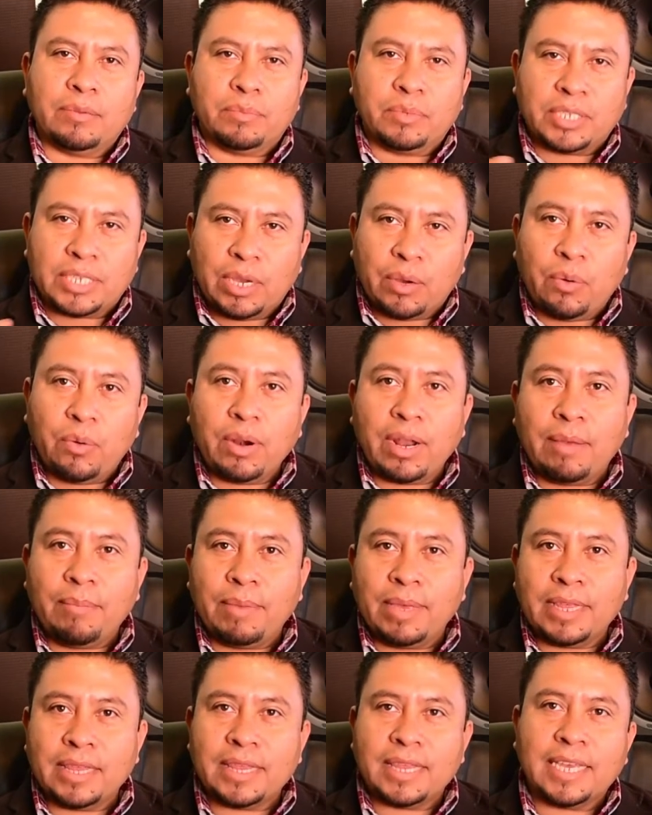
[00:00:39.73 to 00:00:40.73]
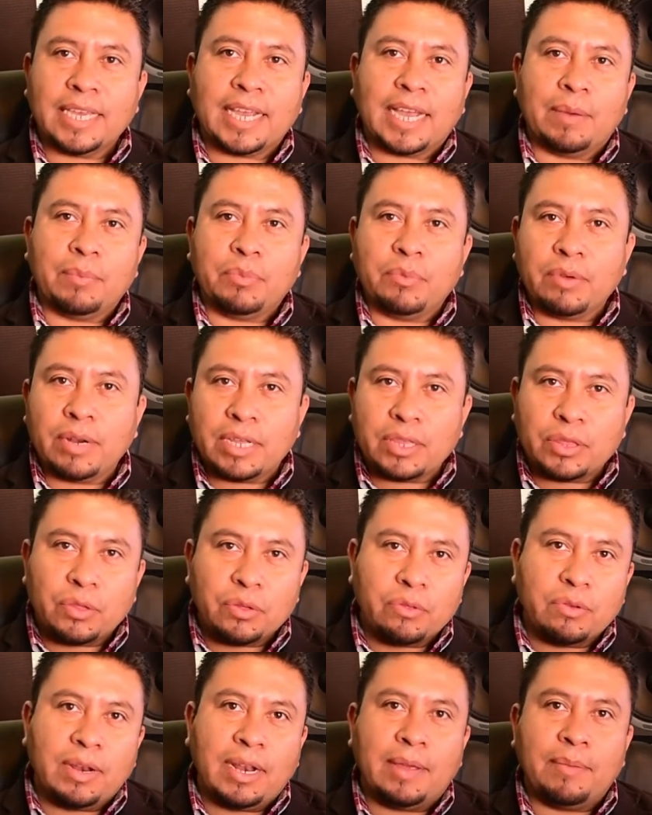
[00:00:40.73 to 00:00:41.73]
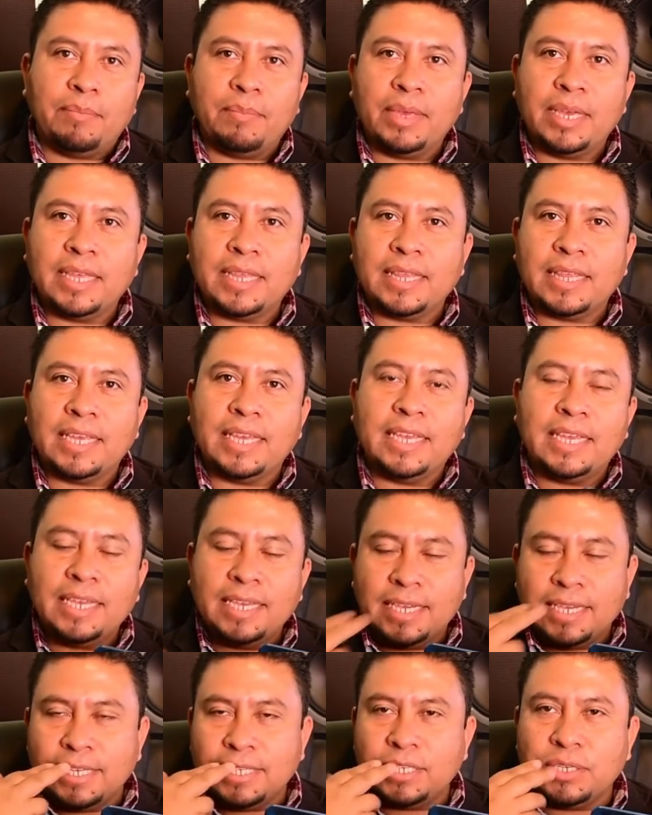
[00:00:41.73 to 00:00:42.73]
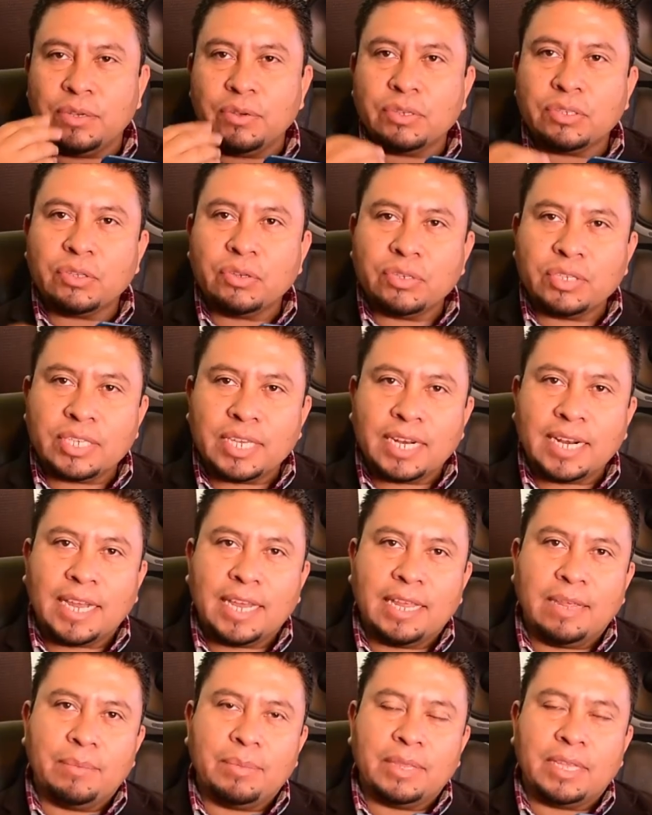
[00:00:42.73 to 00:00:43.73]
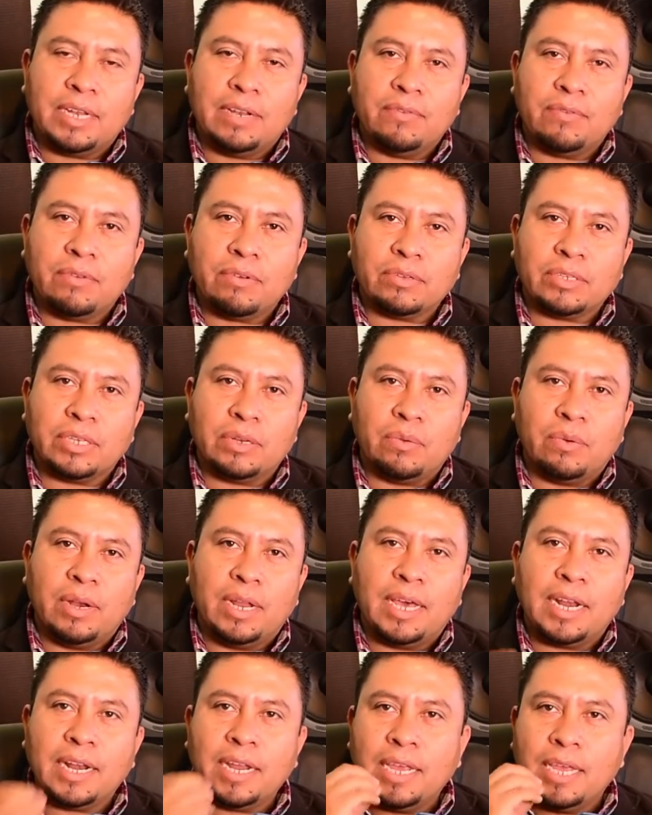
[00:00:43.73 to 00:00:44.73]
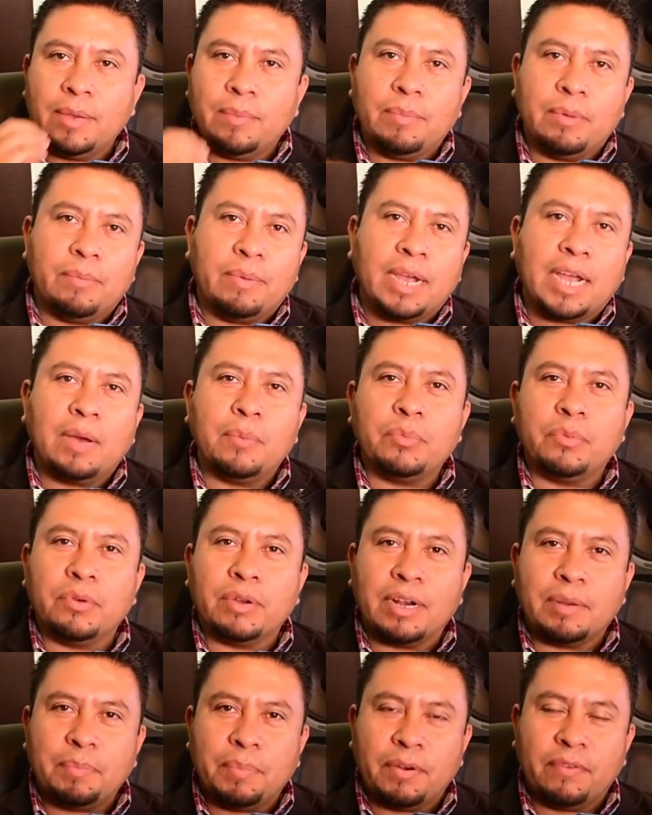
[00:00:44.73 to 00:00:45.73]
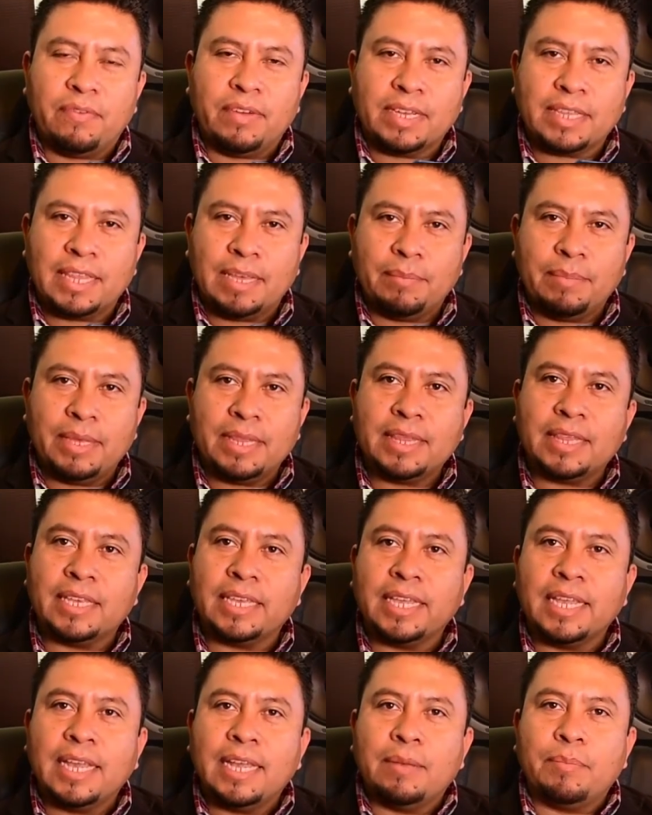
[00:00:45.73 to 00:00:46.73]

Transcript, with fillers: seguramente captura todo el ambiente y si yo estoy cerca de mi teléfono celular me va a capturar perfectamente